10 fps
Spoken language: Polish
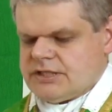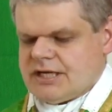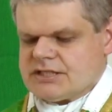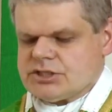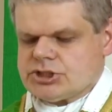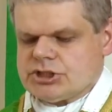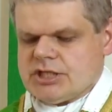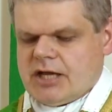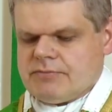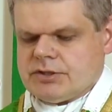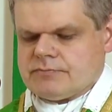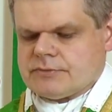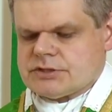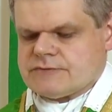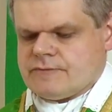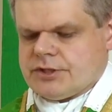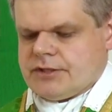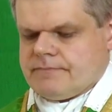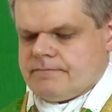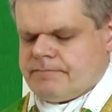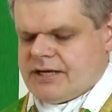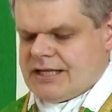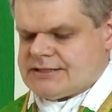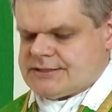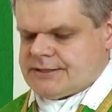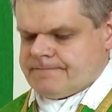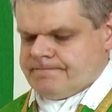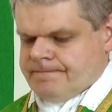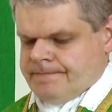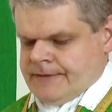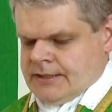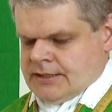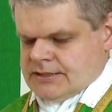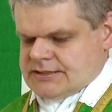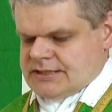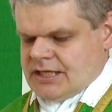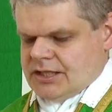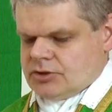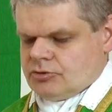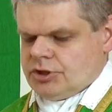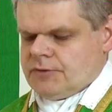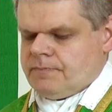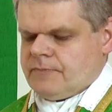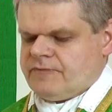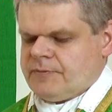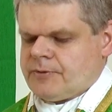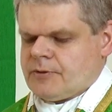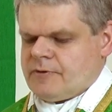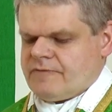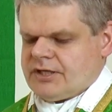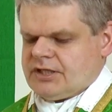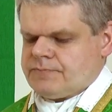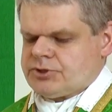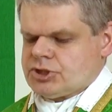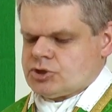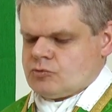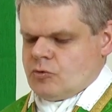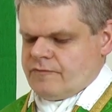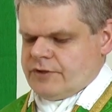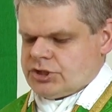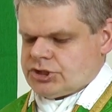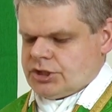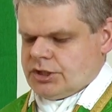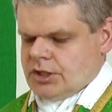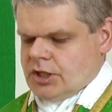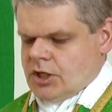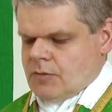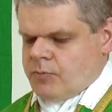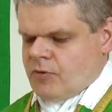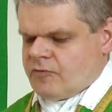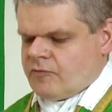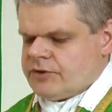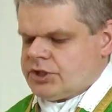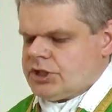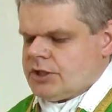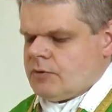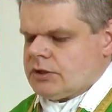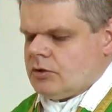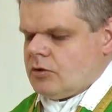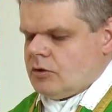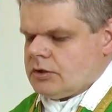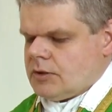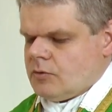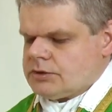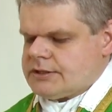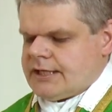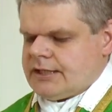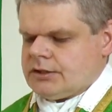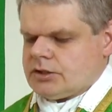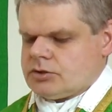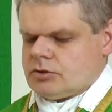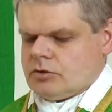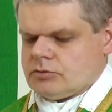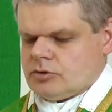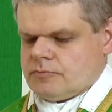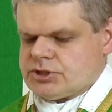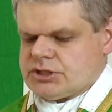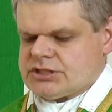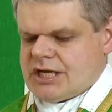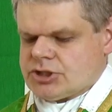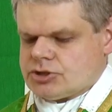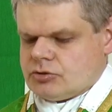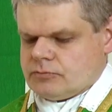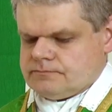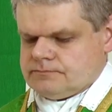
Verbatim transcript: Jak zaczynamy swoje prace? Stare to i wypróbowane przysłowie, że powoły dzieła dokonał ten, kto dobrze zaczął.